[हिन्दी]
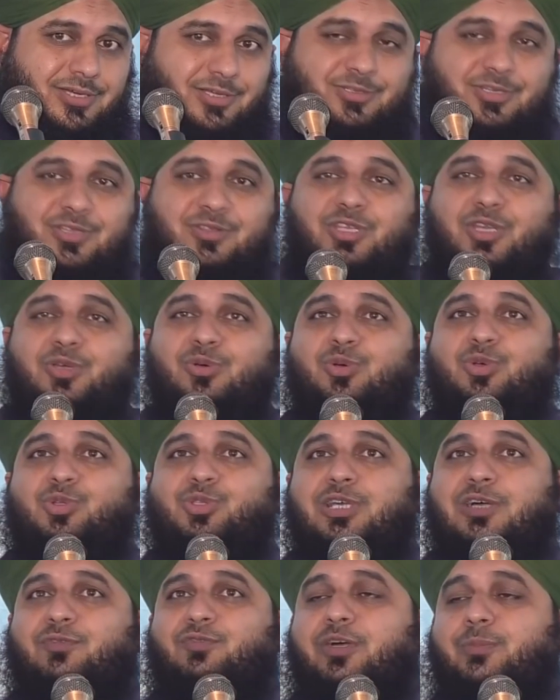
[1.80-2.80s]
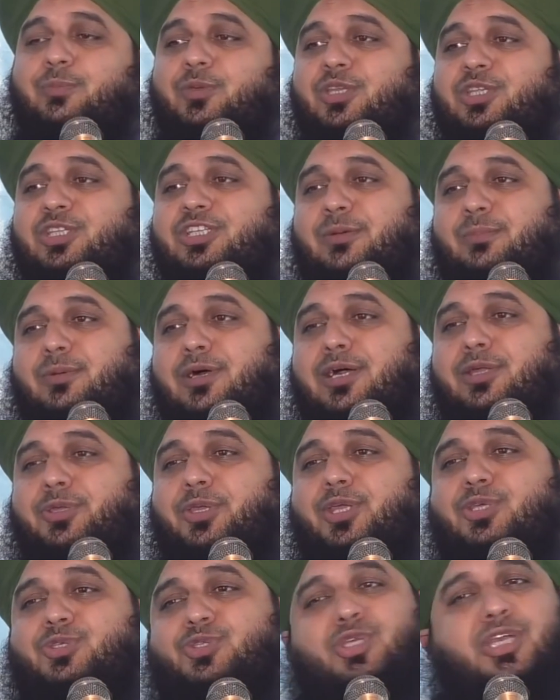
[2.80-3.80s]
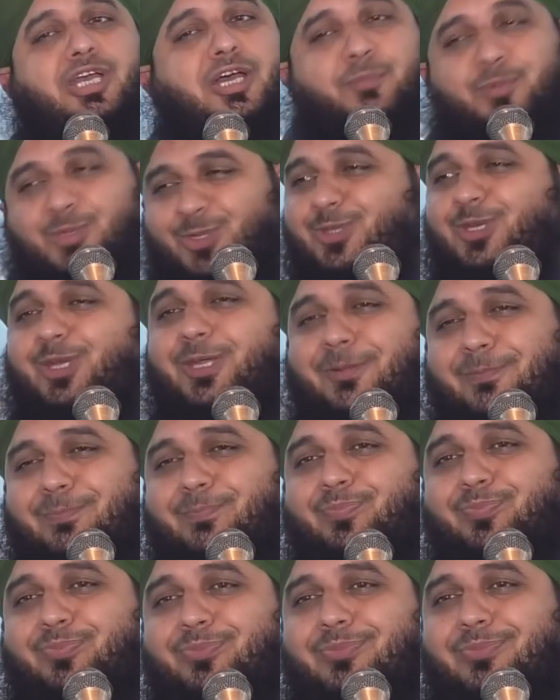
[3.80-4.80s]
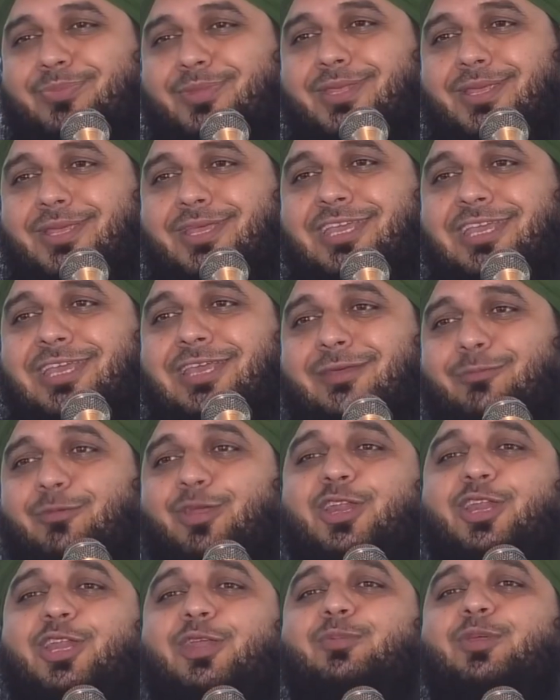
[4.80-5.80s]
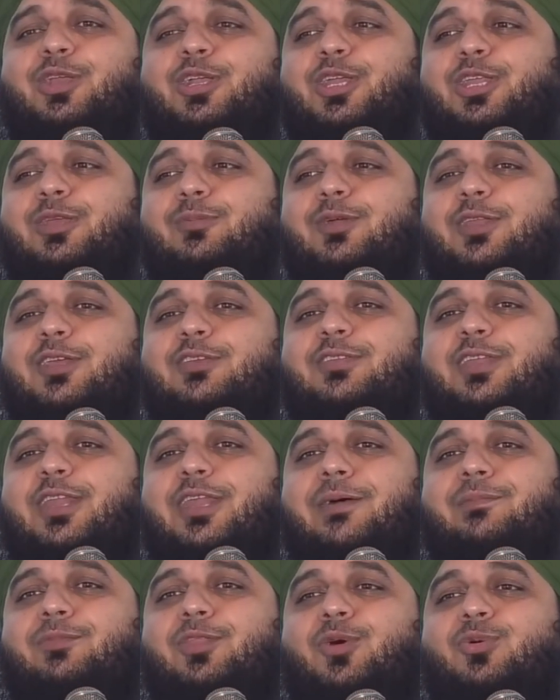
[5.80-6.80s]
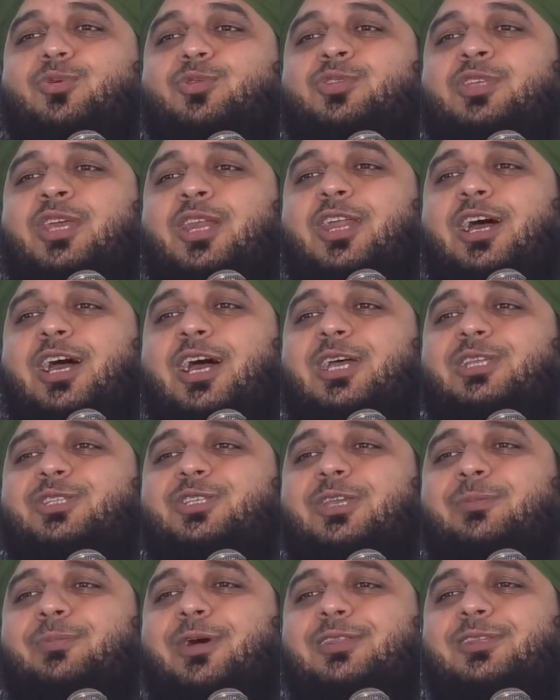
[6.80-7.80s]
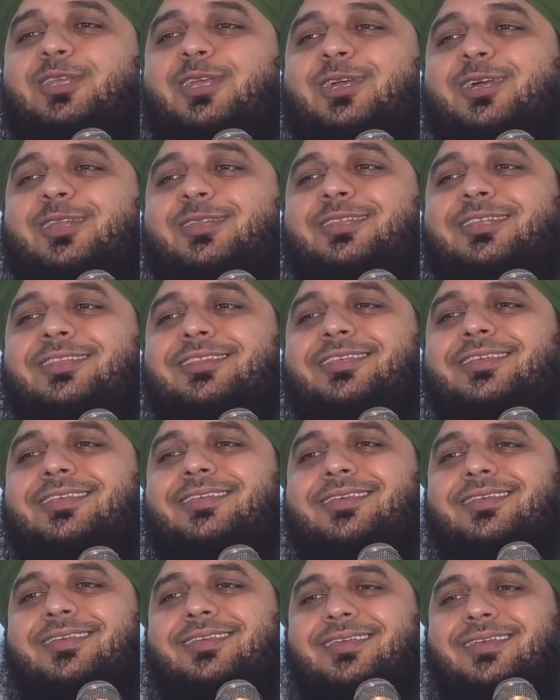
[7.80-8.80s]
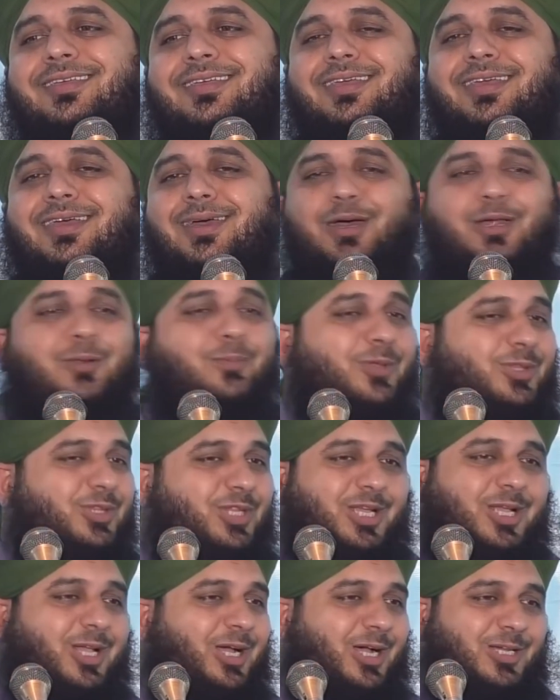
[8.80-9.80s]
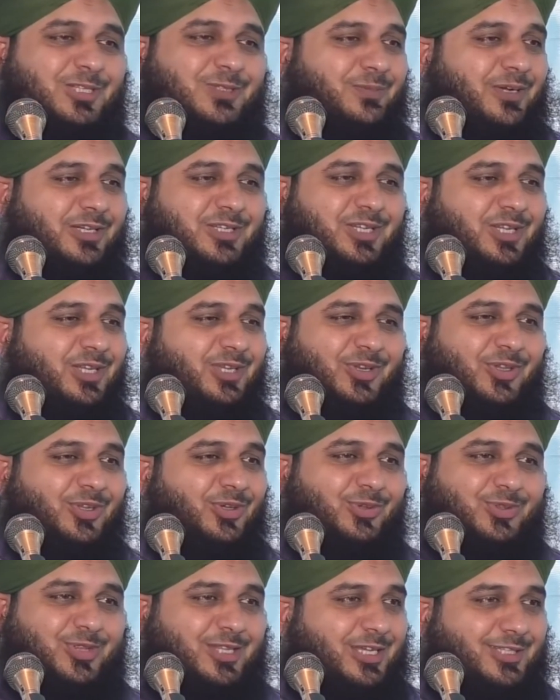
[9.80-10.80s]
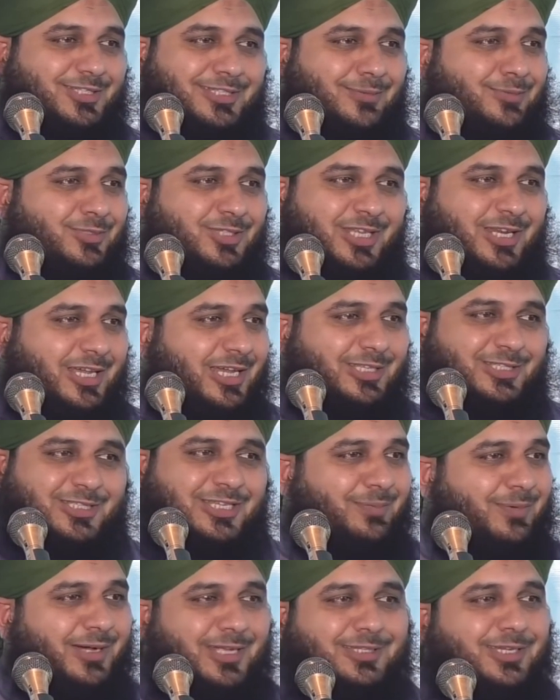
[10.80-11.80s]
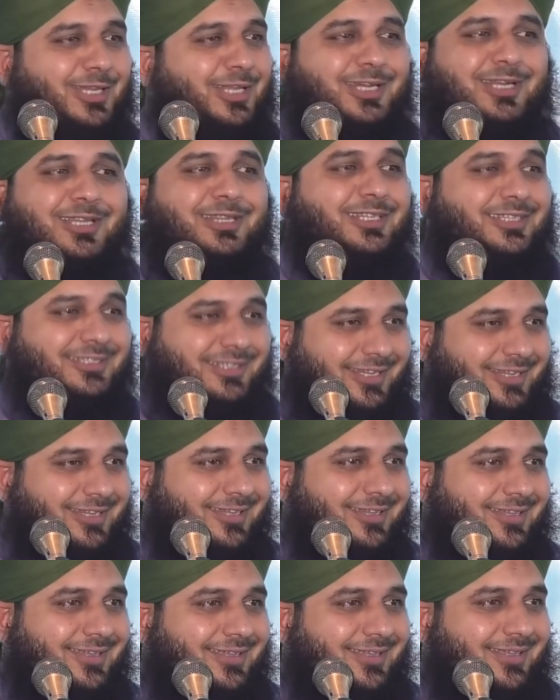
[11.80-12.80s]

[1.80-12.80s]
हज़रत हुजाफा बिन यमान एक सियाबी थे मेरे नबी करीम सलाम ना उनसे राज की बातें करते थे हर बंदे का आज़मा ठीक नहीं होता सब से राज की बात नहीं करनी चाहिए